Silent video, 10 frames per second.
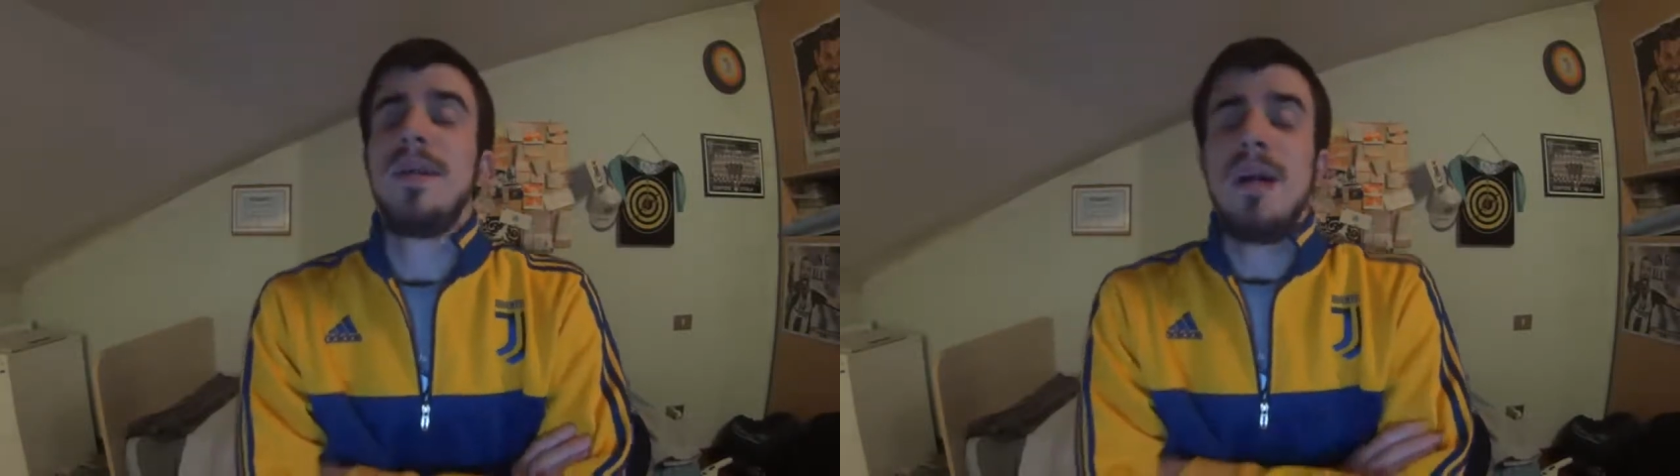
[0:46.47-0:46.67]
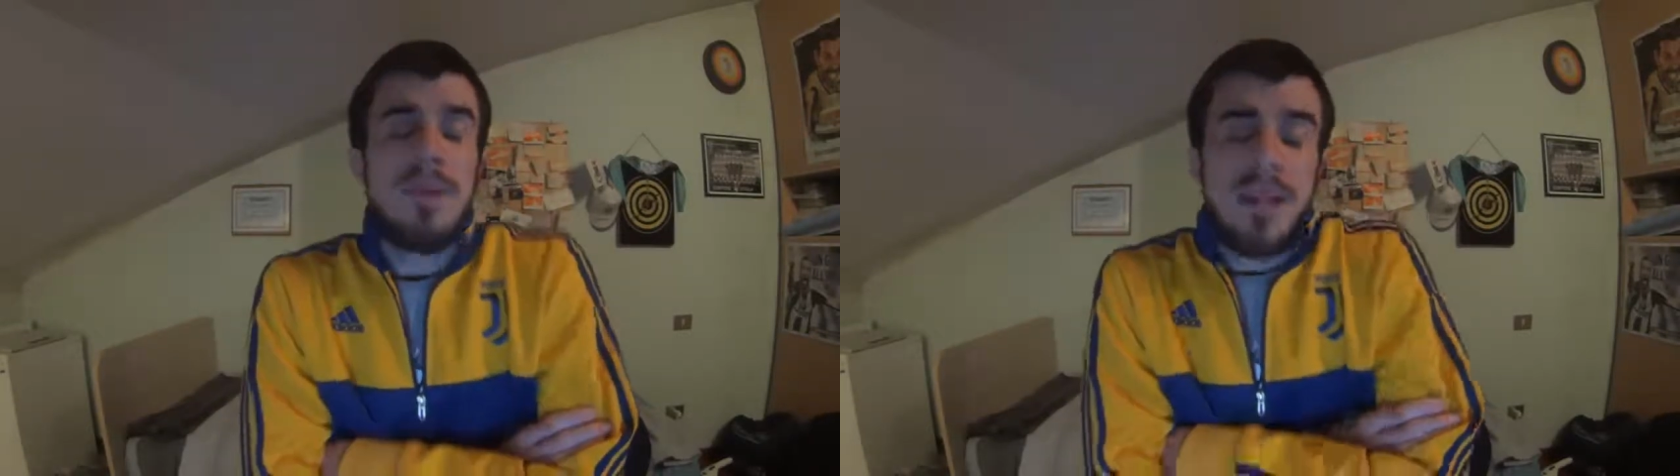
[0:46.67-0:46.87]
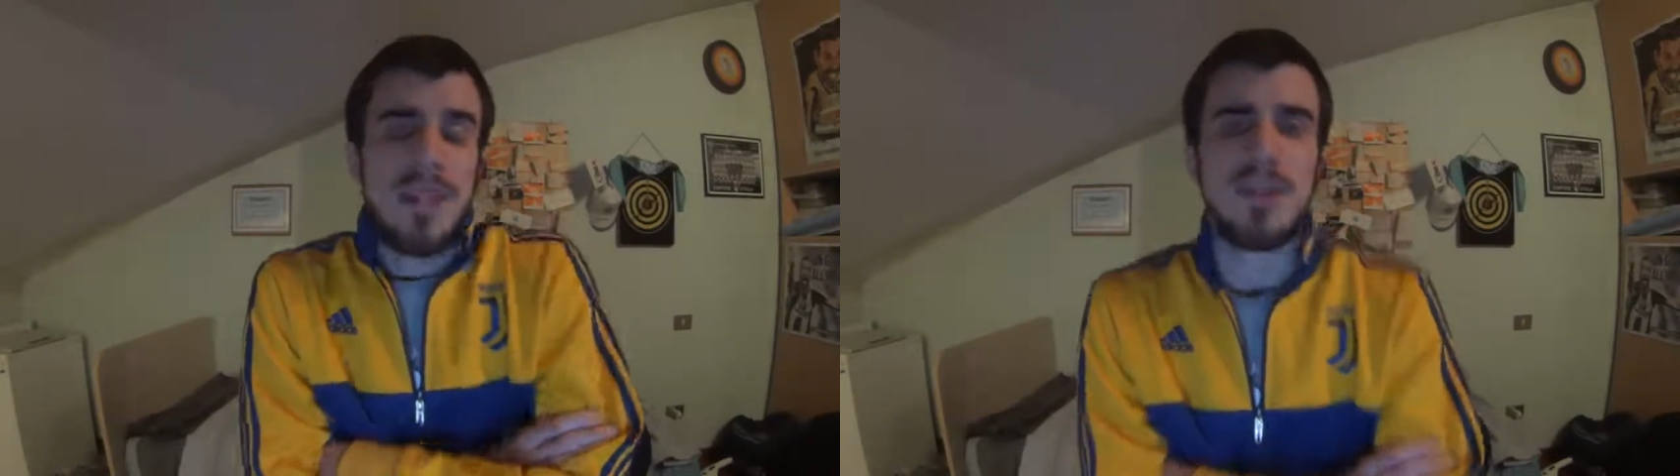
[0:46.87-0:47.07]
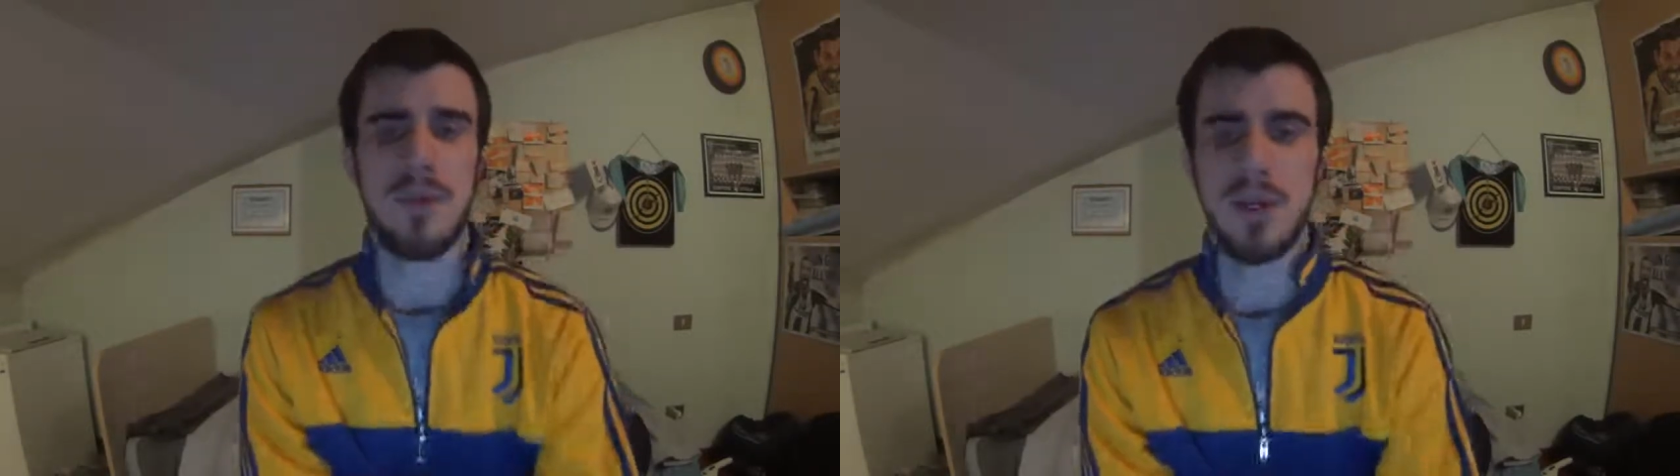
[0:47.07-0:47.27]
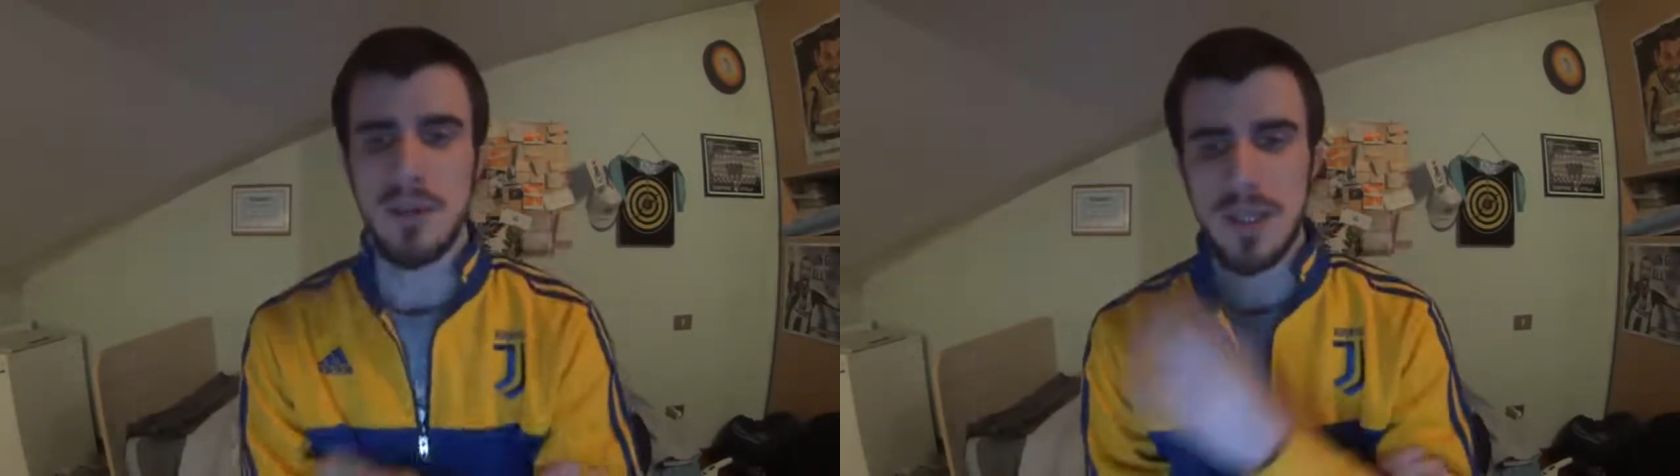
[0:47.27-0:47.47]
Vabbè, da lì
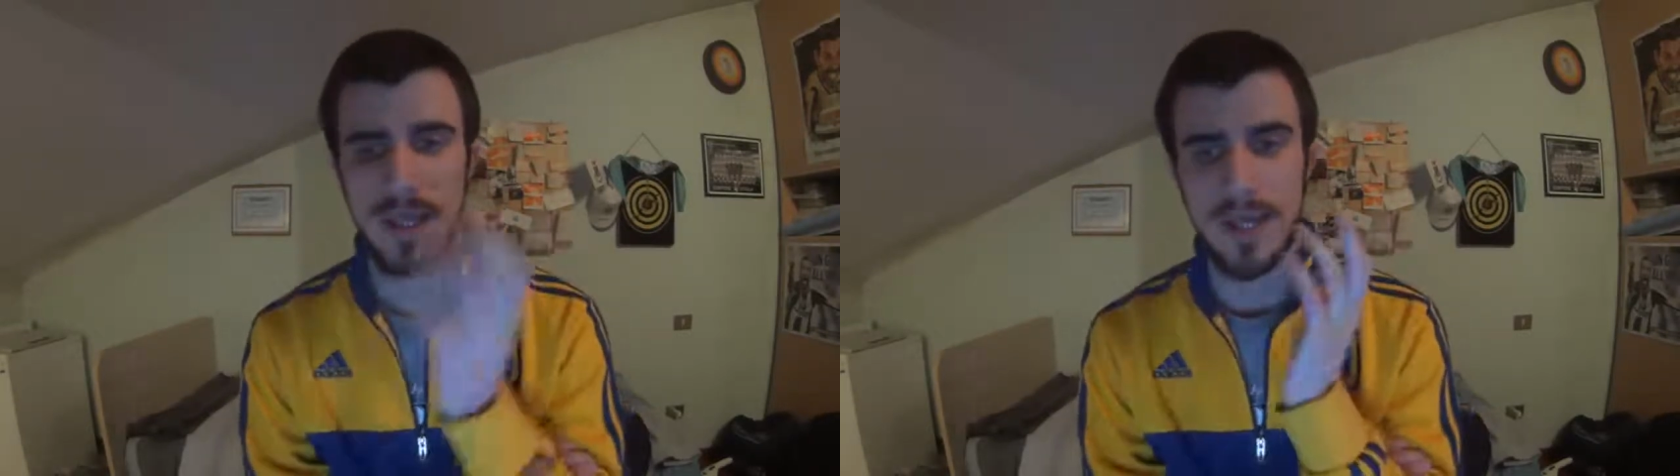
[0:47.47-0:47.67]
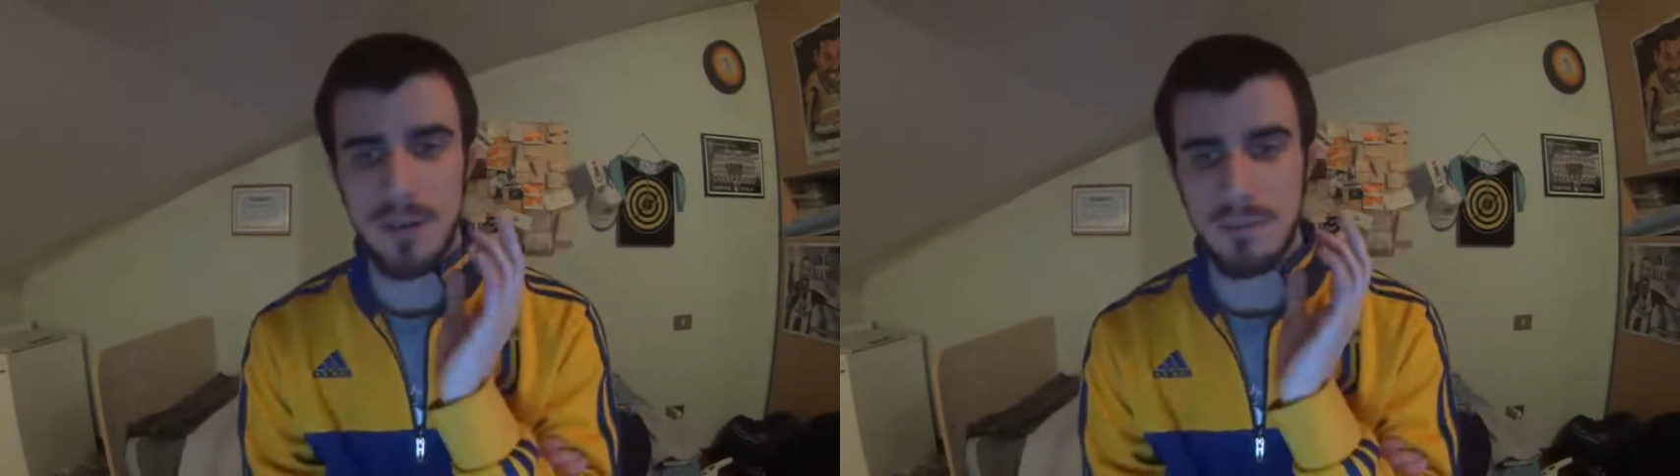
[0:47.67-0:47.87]
quello, è